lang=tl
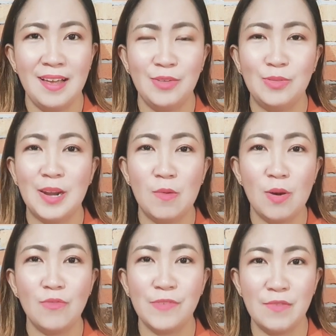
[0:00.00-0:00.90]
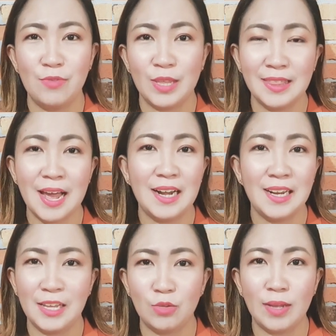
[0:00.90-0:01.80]
yung dalawa kong favorite dahil
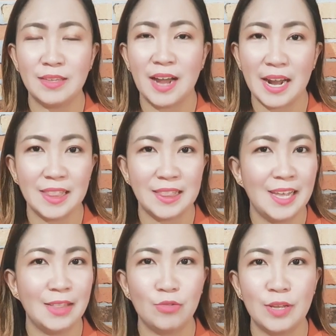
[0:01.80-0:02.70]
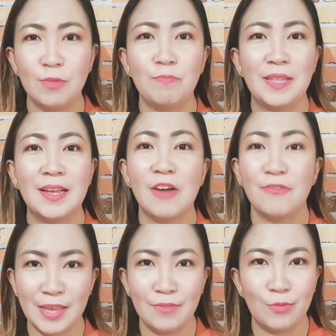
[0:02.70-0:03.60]
dito at currently ito na yung
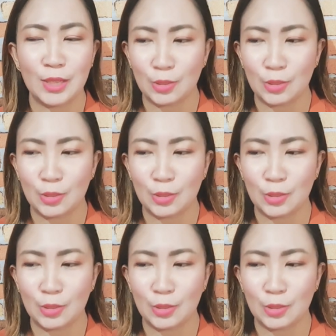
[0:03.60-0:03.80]
pinaka-favorite